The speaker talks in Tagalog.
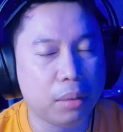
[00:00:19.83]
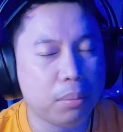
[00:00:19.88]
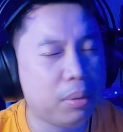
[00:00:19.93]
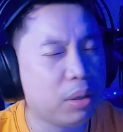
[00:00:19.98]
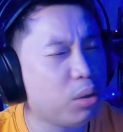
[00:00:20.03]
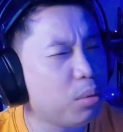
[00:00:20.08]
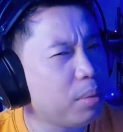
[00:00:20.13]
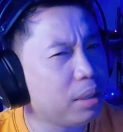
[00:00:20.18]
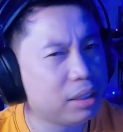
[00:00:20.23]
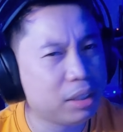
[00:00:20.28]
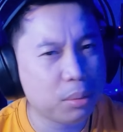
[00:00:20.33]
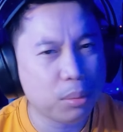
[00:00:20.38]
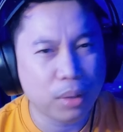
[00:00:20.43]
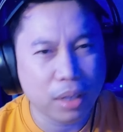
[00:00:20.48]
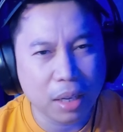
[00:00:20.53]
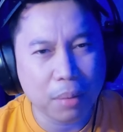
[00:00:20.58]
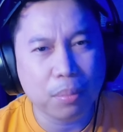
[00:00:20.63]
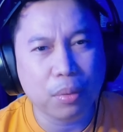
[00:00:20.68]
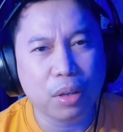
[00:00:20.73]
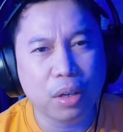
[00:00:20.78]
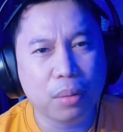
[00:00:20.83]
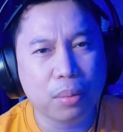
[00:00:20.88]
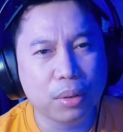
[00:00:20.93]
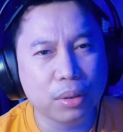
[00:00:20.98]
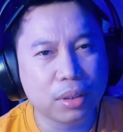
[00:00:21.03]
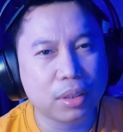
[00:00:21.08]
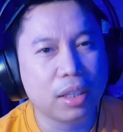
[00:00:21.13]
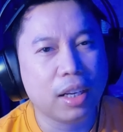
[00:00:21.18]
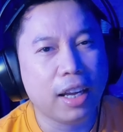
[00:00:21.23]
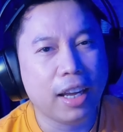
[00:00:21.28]
At bago magsimula po,
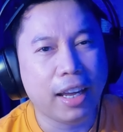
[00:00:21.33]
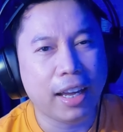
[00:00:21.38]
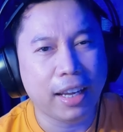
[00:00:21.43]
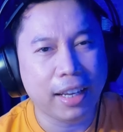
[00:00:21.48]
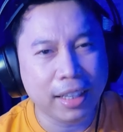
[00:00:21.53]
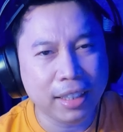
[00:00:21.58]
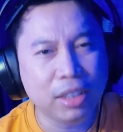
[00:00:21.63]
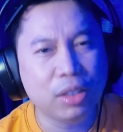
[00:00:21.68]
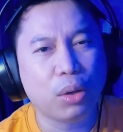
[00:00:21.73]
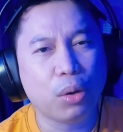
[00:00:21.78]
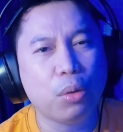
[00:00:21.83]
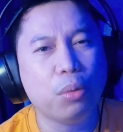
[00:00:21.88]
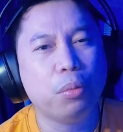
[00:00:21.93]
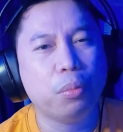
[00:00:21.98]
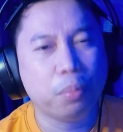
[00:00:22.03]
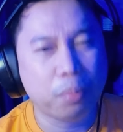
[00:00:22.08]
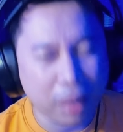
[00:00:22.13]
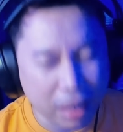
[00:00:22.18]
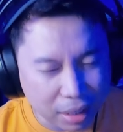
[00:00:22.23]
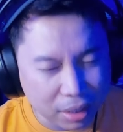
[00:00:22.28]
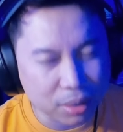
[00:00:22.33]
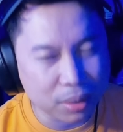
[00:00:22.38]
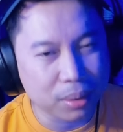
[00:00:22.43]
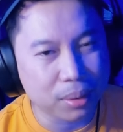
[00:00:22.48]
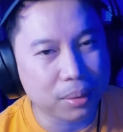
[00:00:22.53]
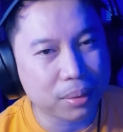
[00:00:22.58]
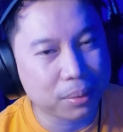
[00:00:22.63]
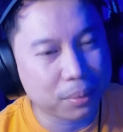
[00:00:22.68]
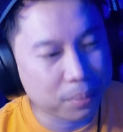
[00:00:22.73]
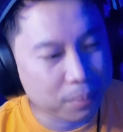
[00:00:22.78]
boss, intro
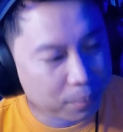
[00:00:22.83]
paso.